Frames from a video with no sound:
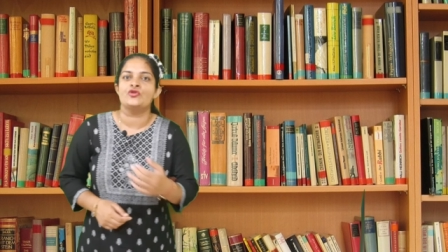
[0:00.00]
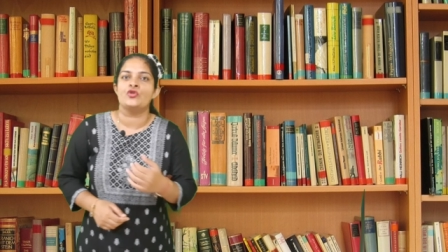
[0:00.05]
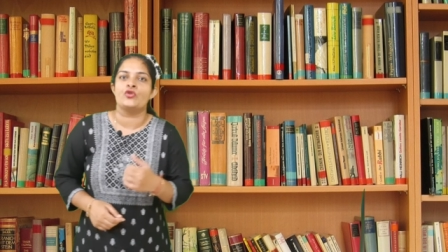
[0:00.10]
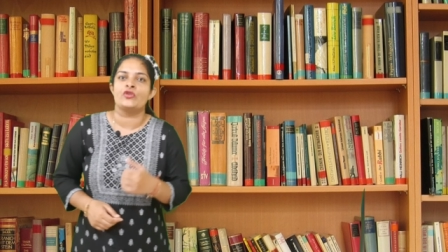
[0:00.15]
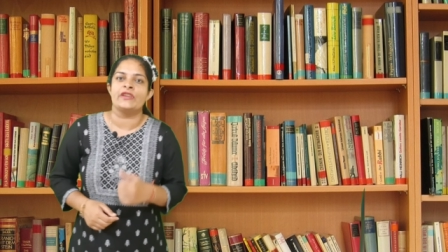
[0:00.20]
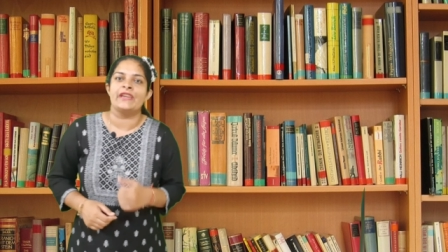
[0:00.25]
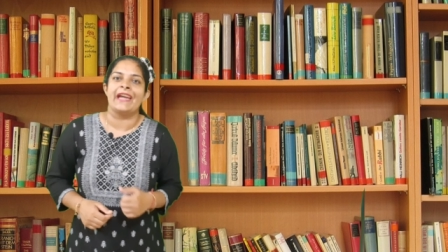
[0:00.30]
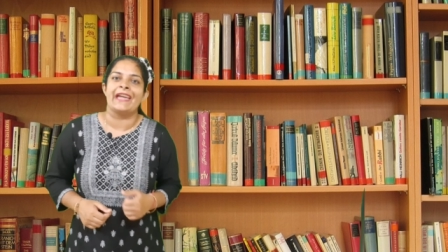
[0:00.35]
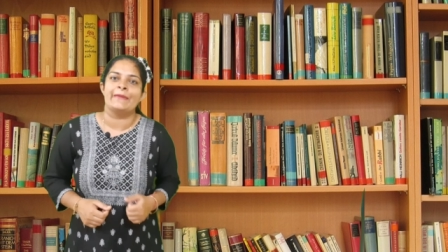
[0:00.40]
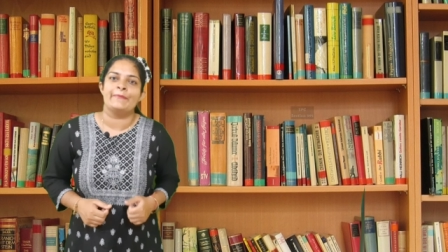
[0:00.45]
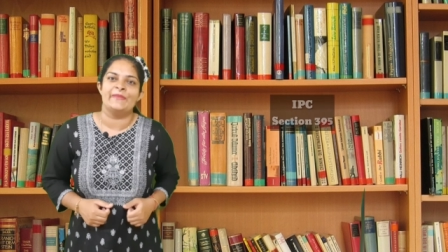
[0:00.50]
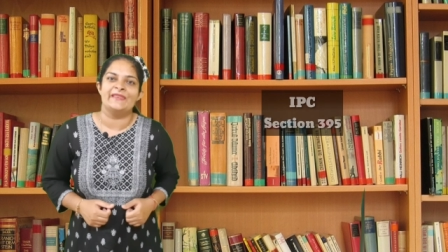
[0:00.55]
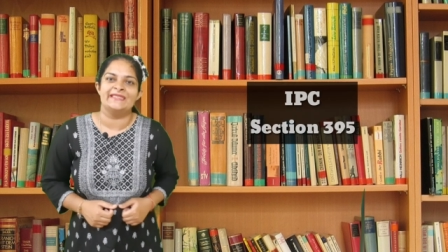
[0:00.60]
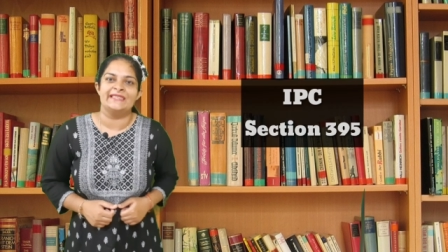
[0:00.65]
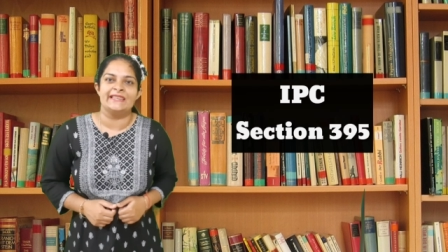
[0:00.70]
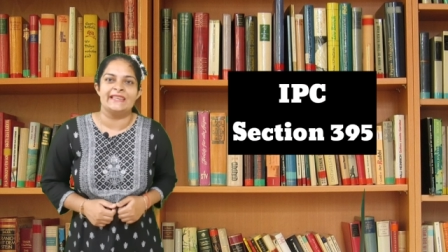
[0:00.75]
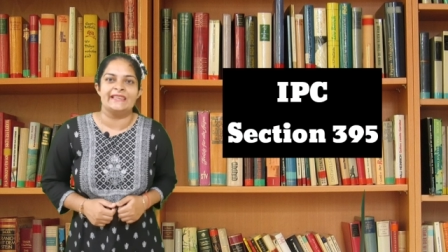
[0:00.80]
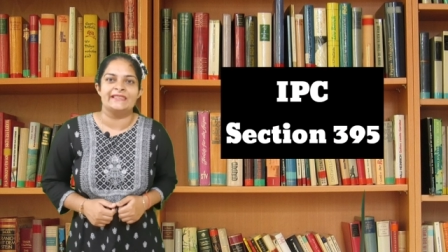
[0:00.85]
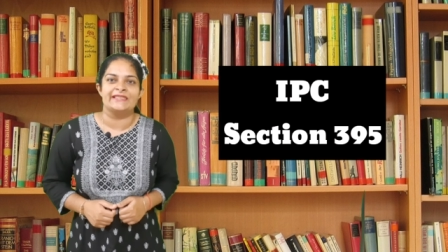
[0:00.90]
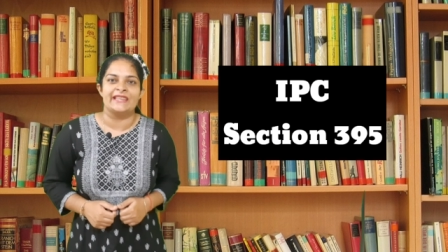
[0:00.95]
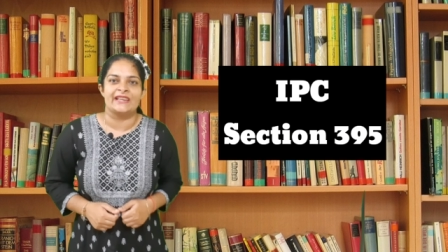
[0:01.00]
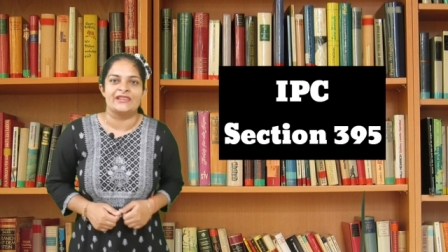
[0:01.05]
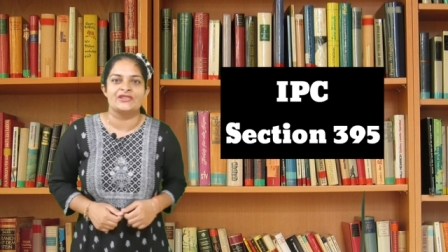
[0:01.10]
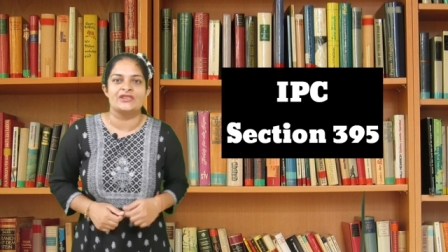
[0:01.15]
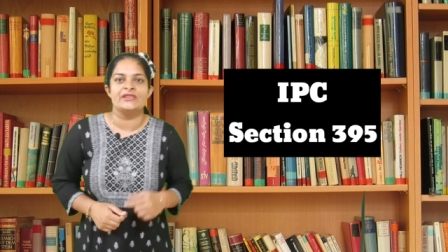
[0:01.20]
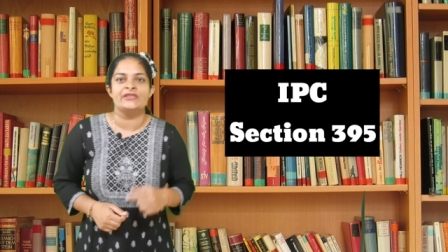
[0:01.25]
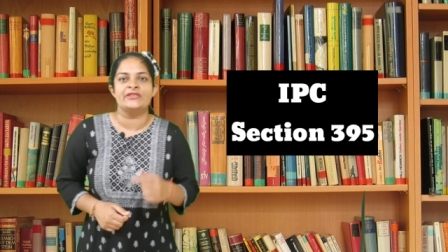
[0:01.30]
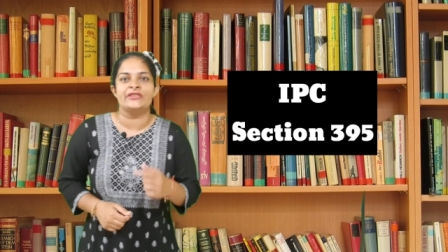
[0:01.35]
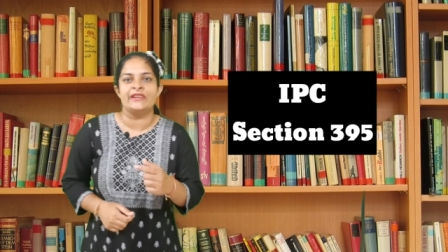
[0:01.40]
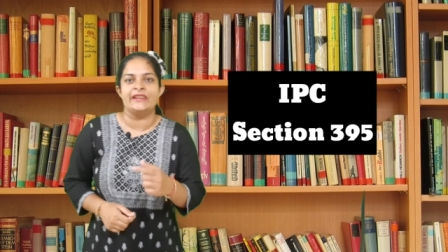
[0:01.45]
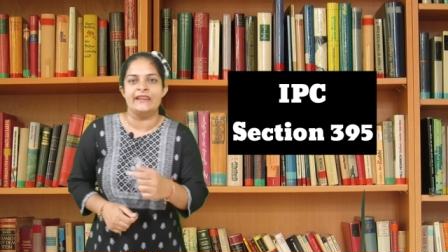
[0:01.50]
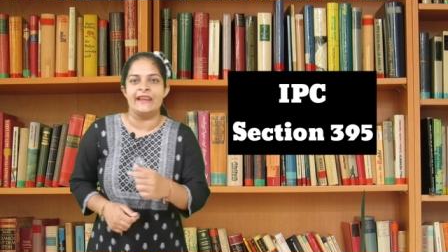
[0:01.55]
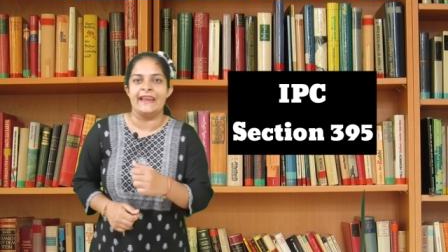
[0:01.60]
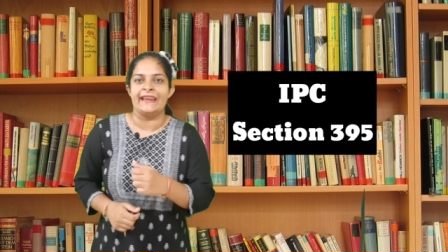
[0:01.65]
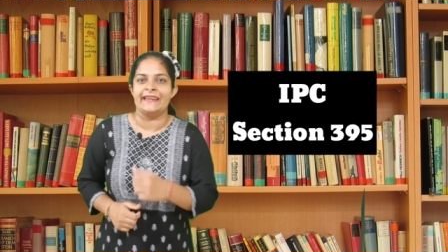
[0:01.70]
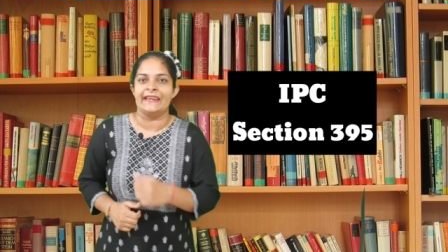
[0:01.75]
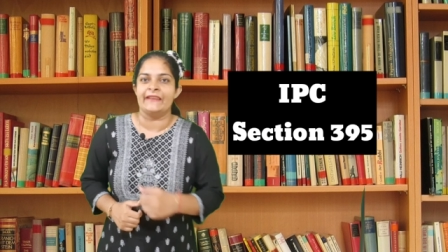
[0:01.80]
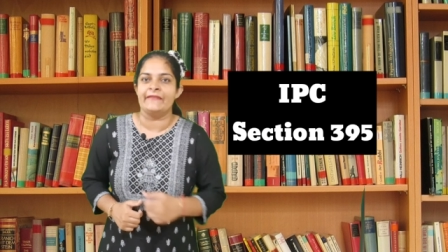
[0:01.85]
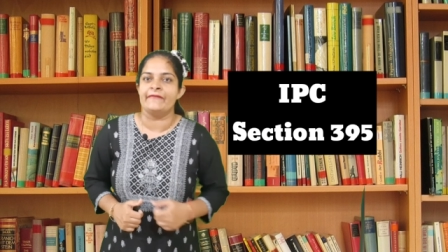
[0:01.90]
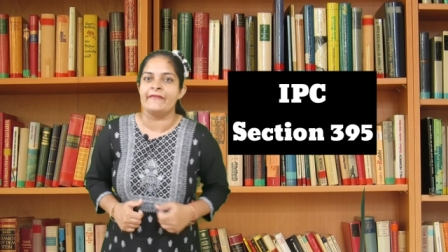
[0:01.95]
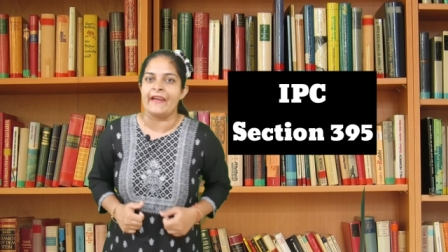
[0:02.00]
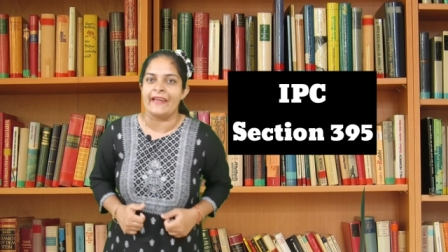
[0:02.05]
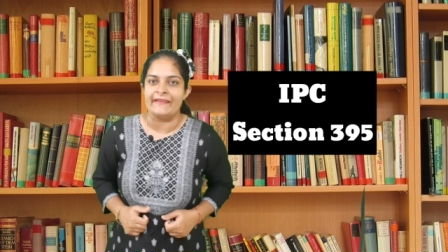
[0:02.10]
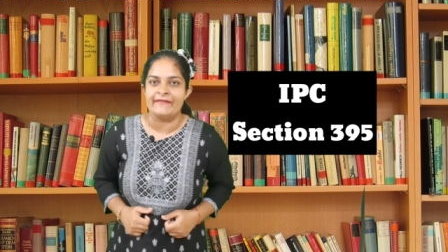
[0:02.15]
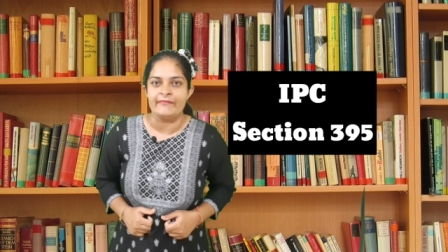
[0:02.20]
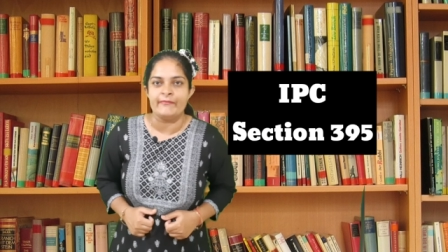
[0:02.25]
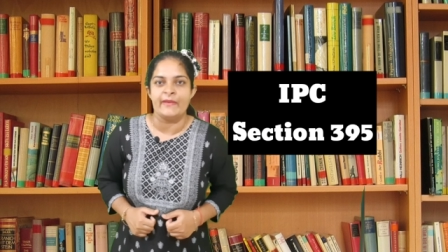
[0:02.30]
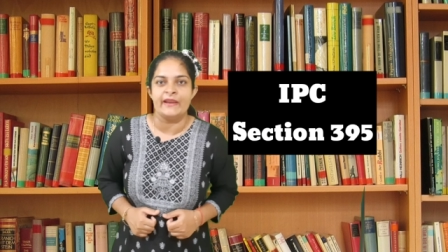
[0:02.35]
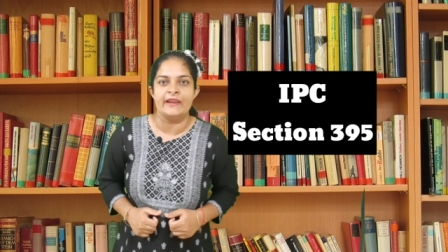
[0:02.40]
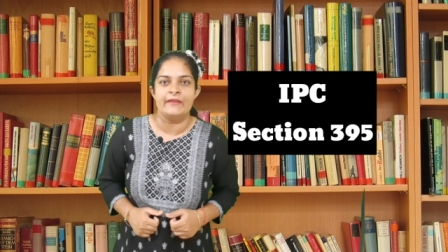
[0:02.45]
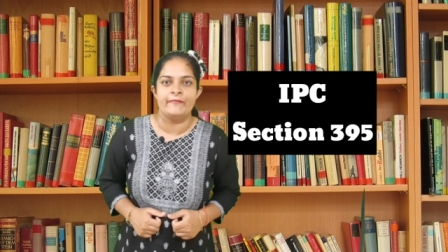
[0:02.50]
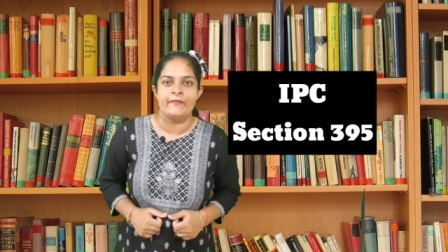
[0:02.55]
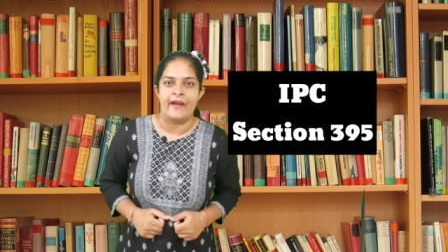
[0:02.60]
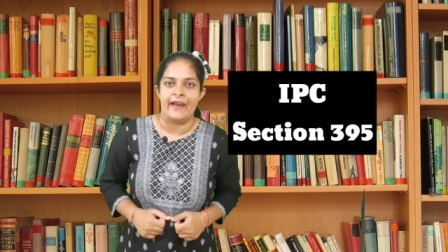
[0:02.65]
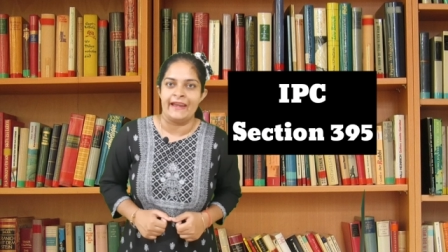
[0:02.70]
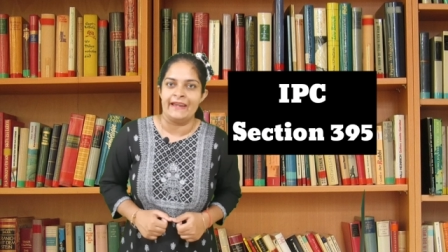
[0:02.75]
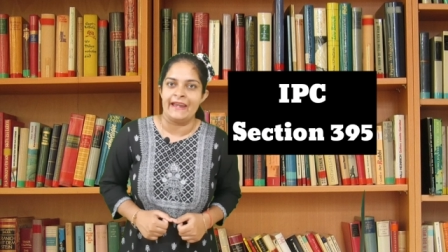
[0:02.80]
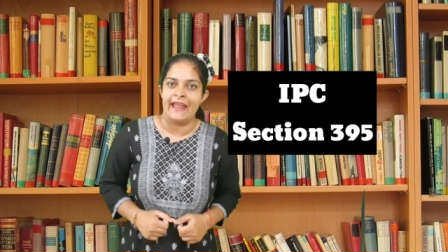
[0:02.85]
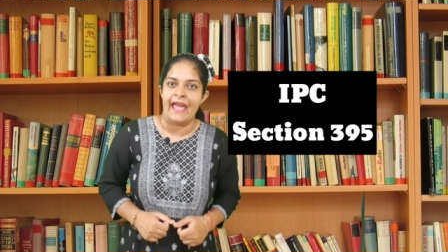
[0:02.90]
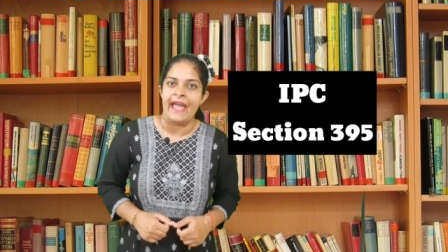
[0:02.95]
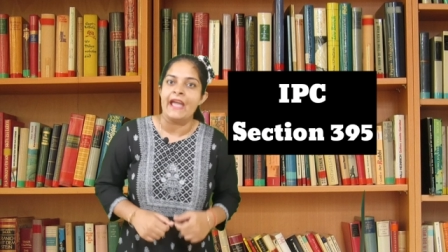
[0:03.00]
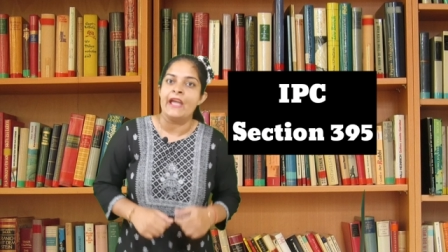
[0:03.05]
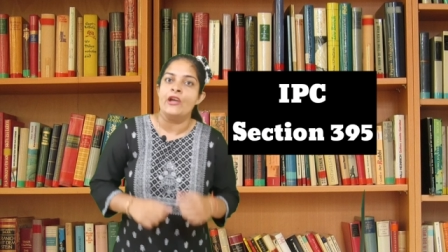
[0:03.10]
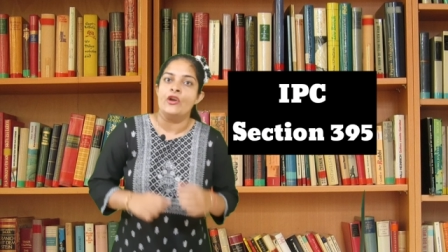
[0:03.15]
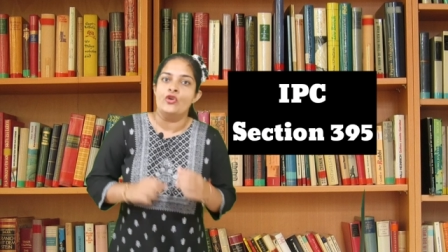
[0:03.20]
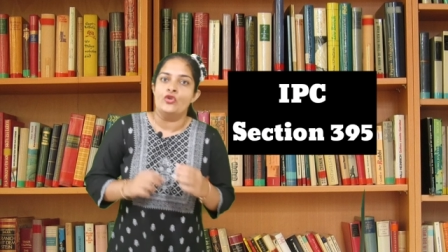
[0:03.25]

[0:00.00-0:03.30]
जो कि आईपीसी के सेक्शन 395 में डिफाइंड है